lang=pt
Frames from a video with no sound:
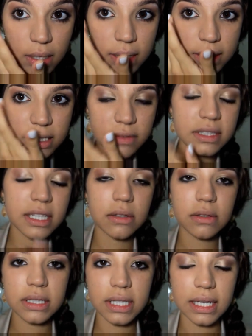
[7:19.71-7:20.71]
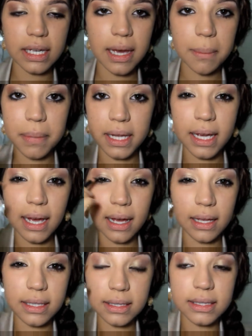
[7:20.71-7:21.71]
Se você conseguir, aplica
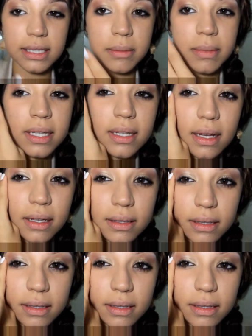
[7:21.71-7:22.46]
em cima, tá?